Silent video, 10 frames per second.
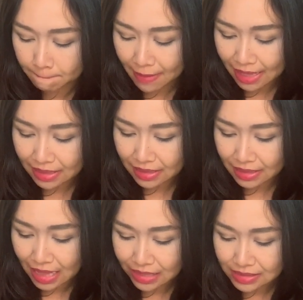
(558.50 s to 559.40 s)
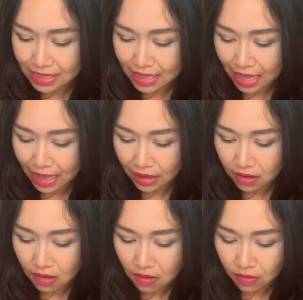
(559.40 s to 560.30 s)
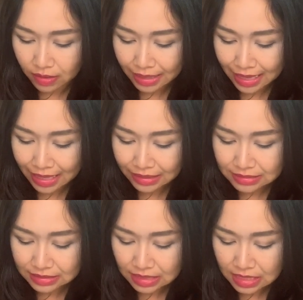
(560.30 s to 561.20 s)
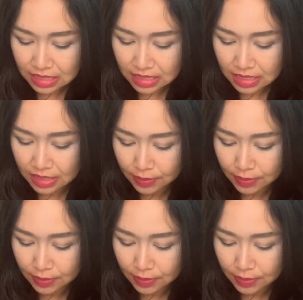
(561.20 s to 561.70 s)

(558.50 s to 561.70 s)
เป็นลักษณะของการที่